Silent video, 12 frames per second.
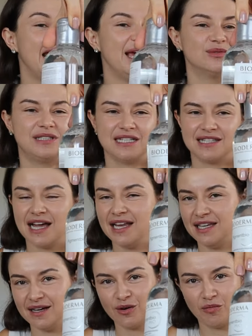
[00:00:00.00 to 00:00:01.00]
eu
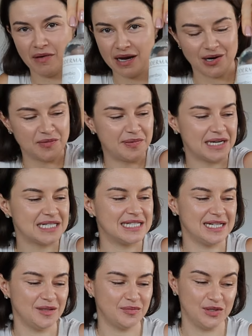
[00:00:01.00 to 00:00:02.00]
testaria com maior
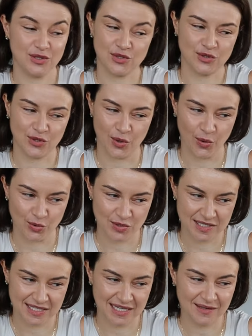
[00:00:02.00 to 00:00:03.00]
prazer, por isso
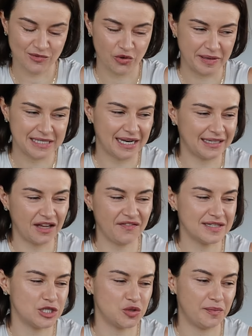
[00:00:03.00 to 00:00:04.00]
trouxe. Tô pensando até em
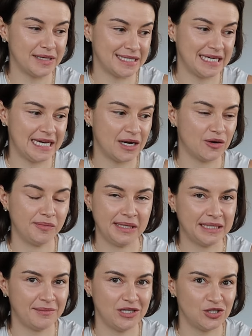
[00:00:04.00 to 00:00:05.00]
fazer tipo uma skincare
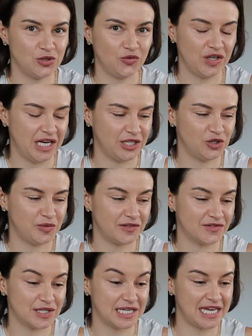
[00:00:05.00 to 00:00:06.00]
completamente diferente para
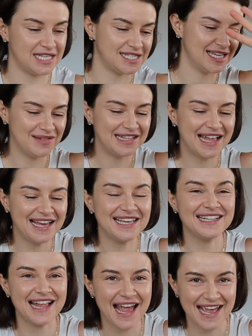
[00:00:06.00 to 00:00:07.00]
vocês. Me deem
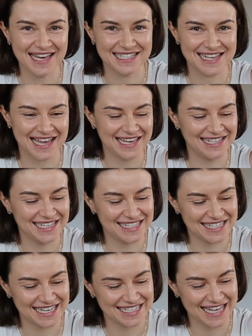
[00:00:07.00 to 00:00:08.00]
ideias aí, o que, que,
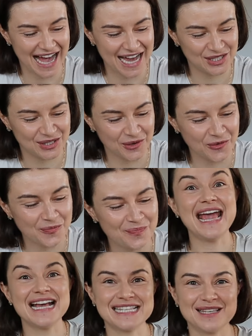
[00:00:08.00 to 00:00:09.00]
vocês acham.
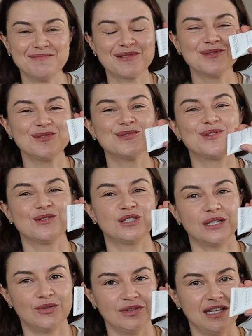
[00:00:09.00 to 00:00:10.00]
Esse produto eu
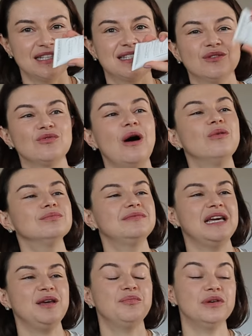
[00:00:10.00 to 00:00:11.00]
já tô testando há um
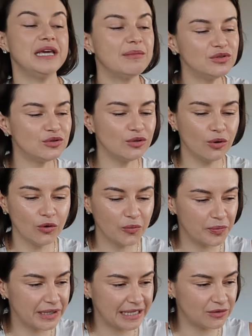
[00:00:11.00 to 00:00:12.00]
tempo e é muito louco,
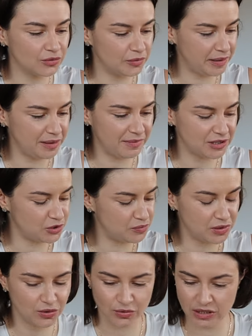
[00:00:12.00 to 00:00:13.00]
porque é tudo Pigment
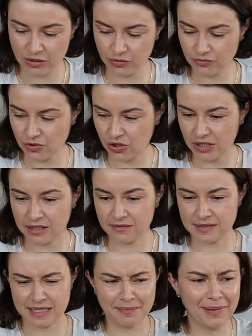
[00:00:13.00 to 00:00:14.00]
Bio e eu não tinha
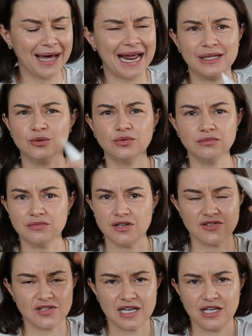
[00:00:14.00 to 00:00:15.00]
separado,
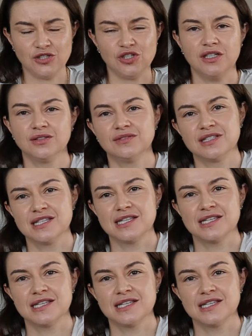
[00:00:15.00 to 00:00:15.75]
eu só saí tirando das